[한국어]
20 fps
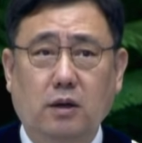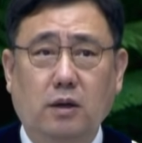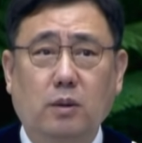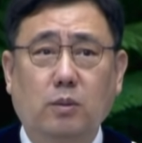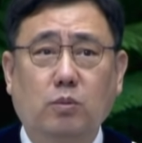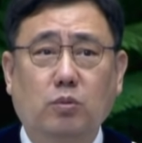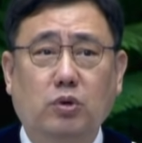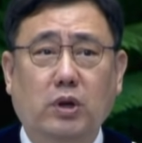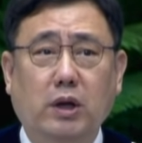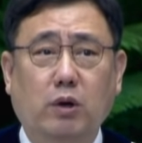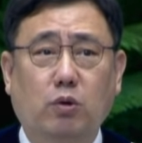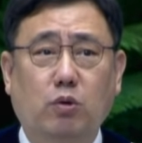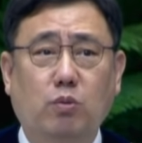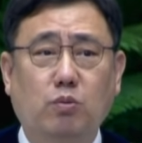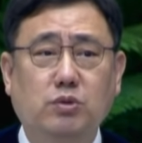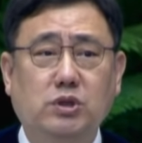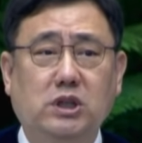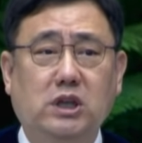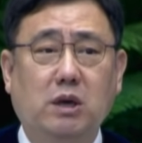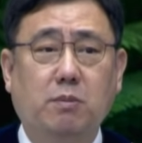물의
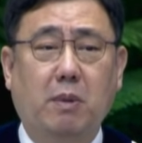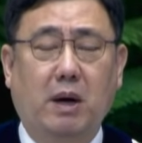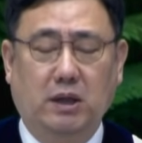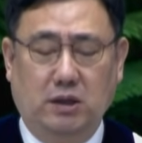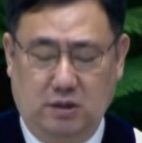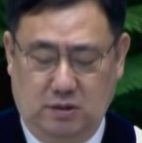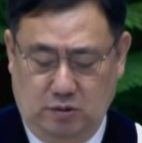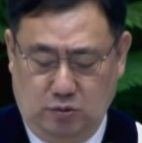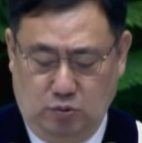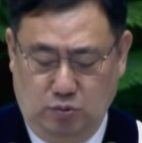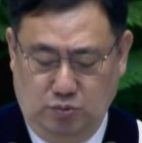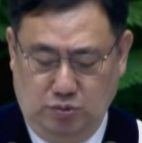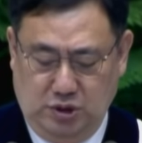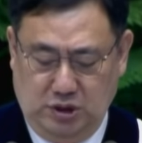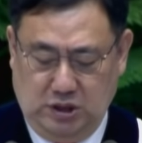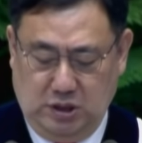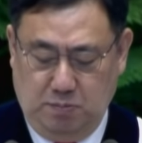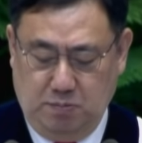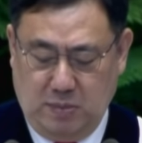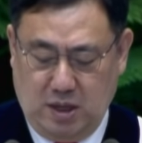움직임만을
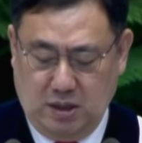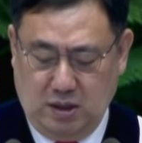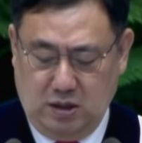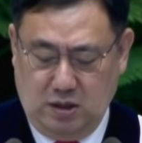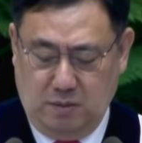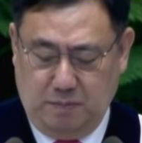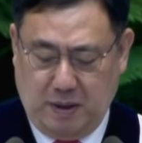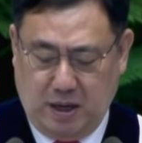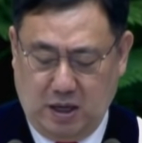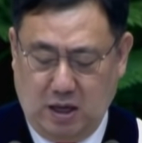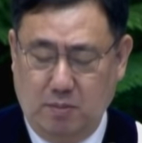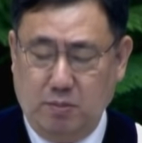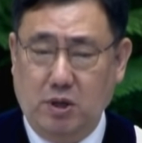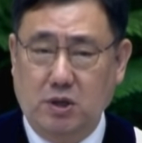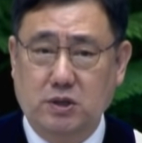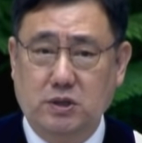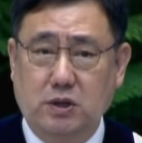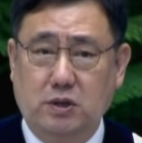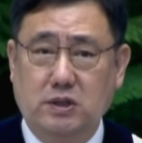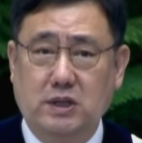움직임만을
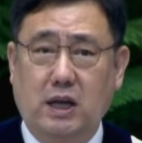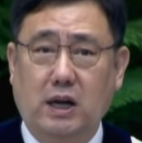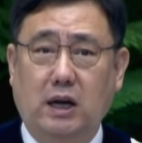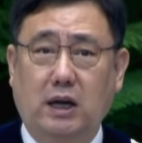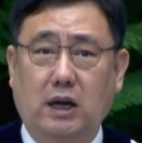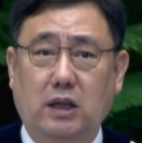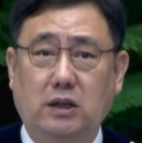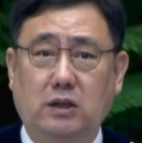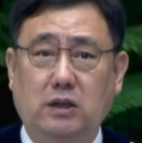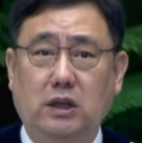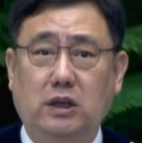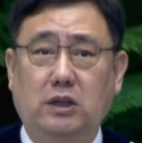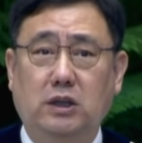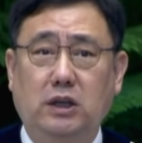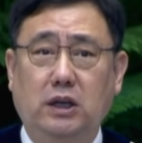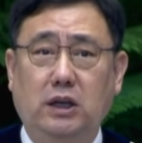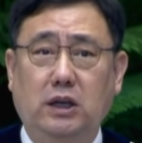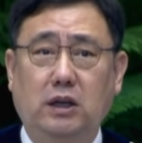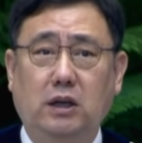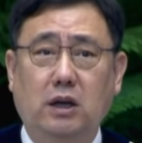바라면서 살아가는
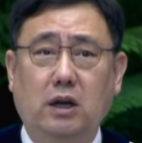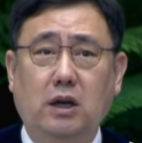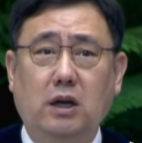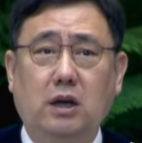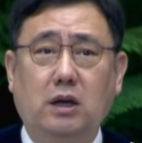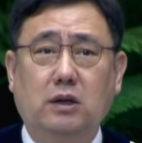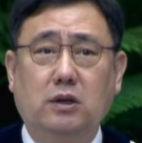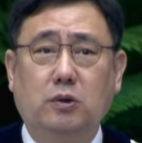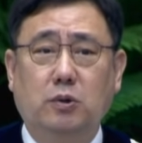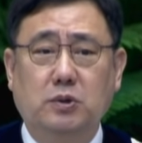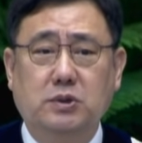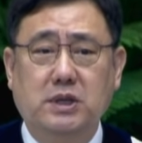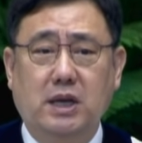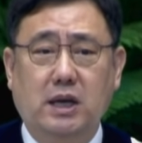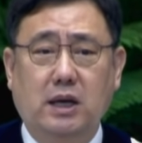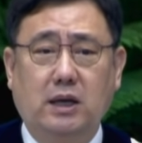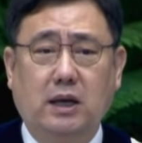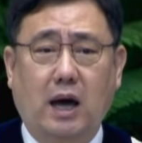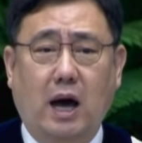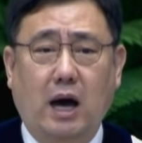이들이
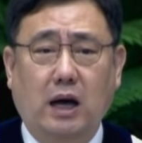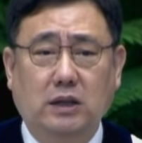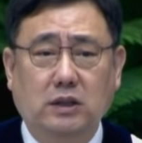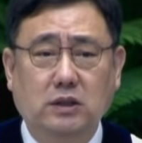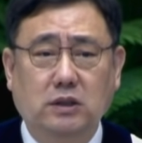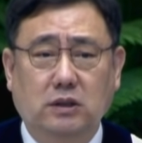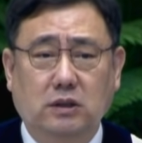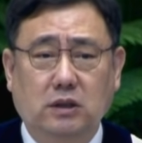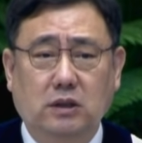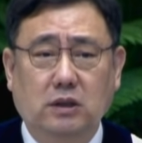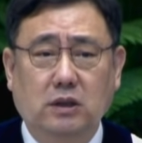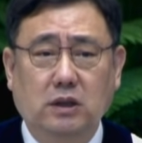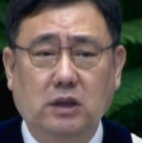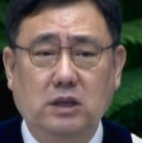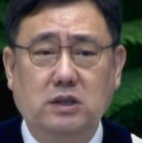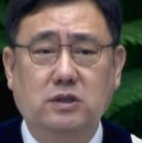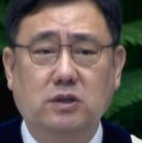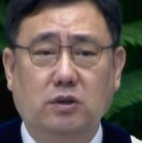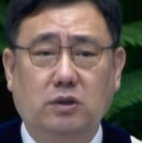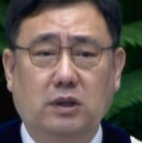그곳에 가득
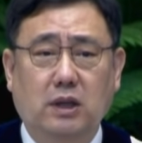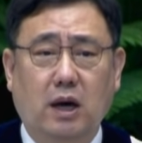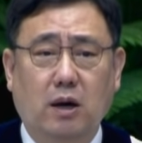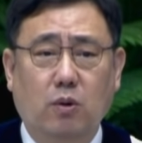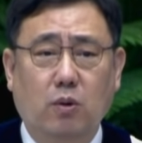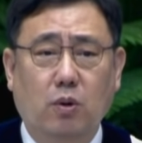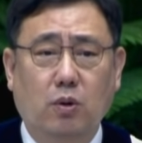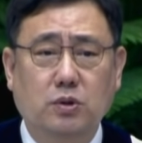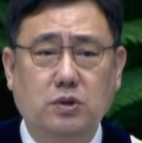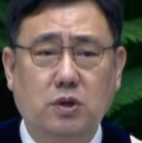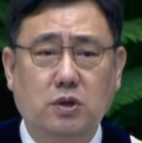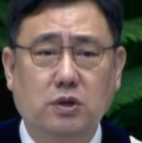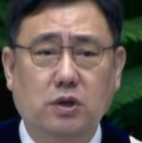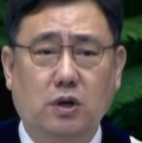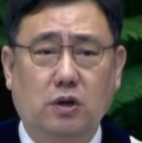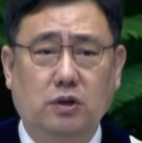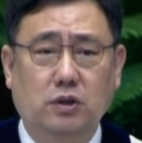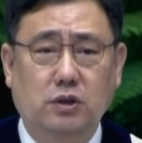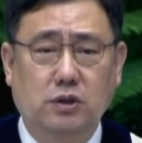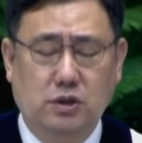있었다고
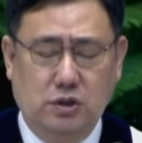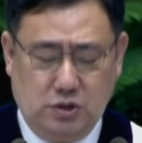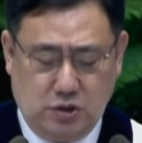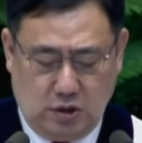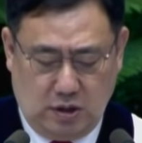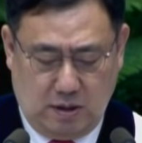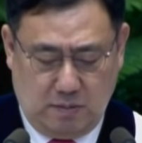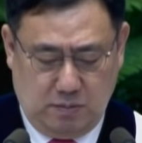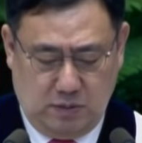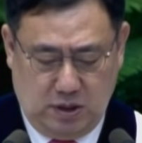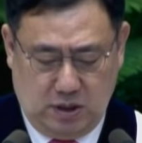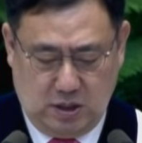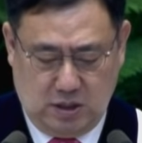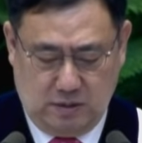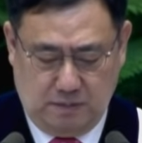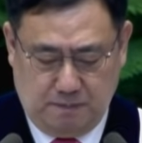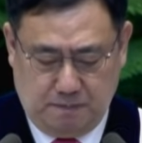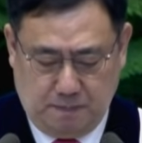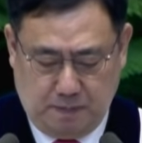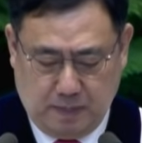성경은 전합니다.
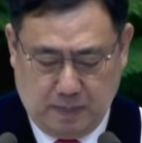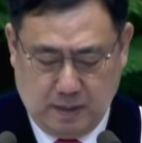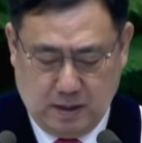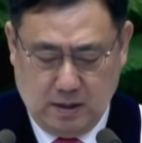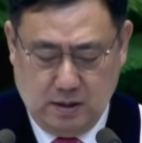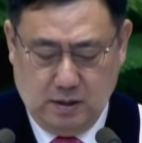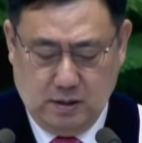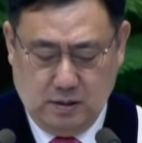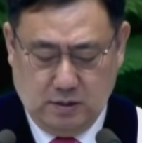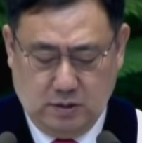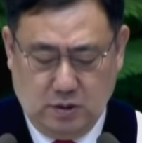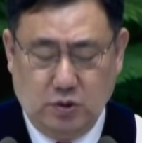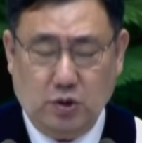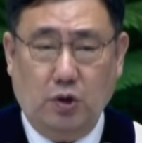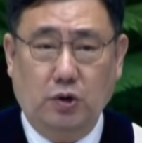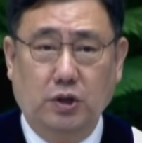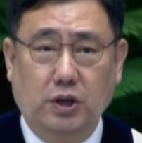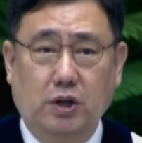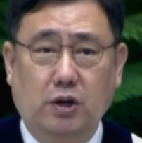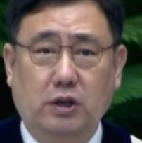
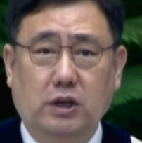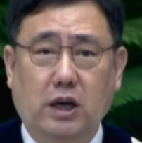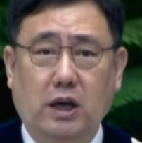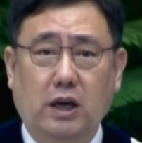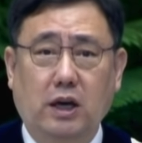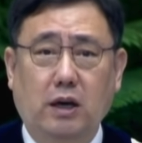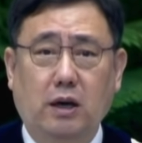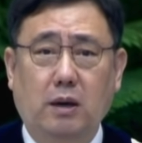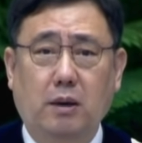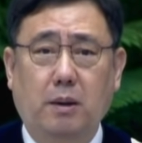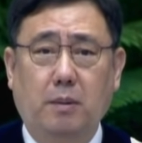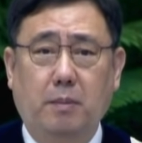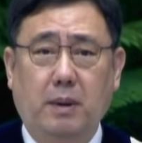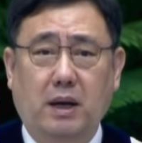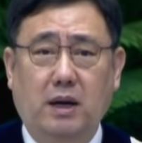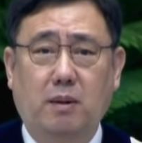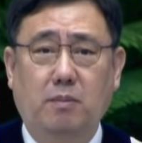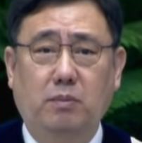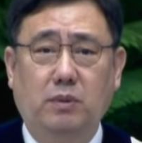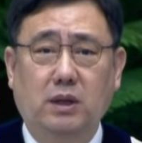성경은 이렇게
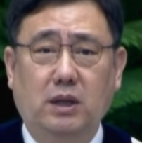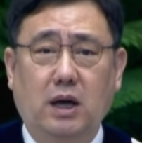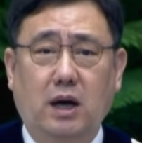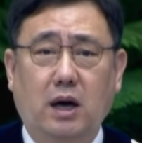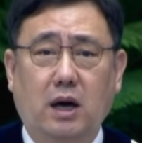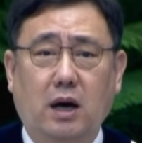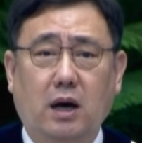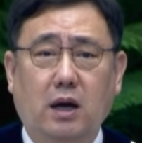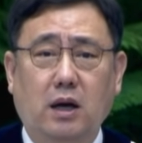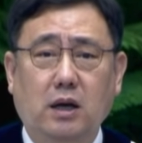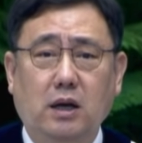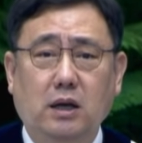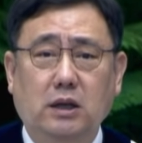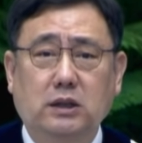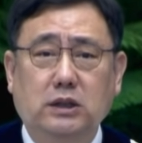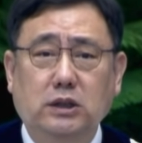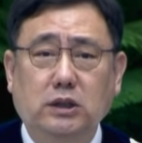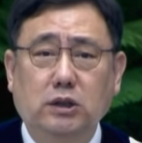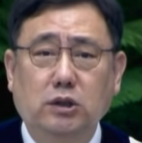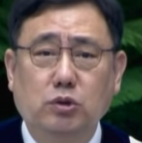말합니다.
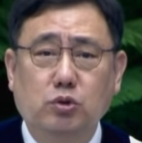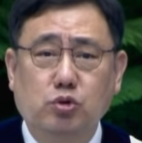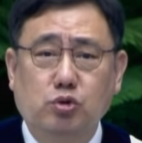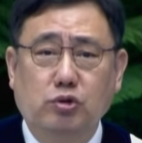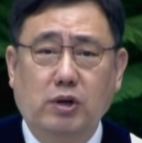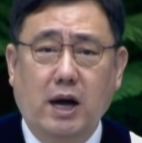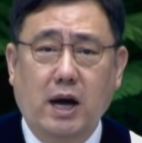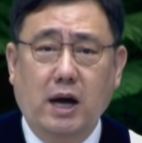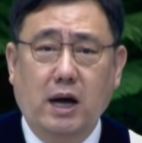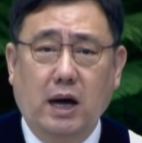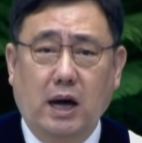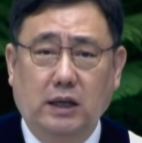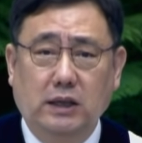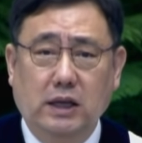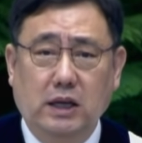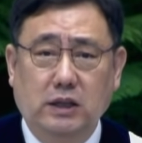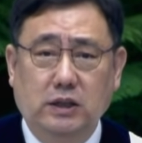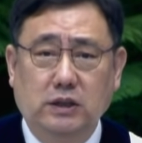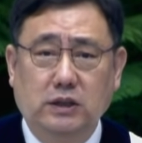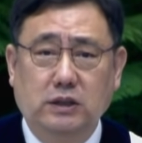그 주랑
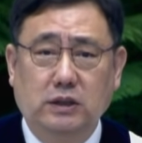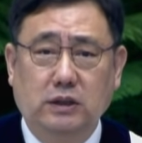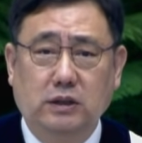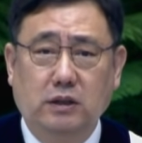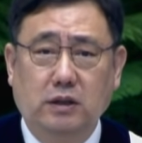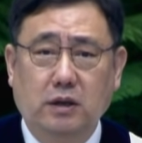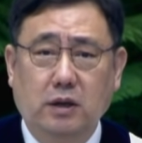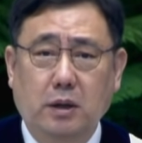안에는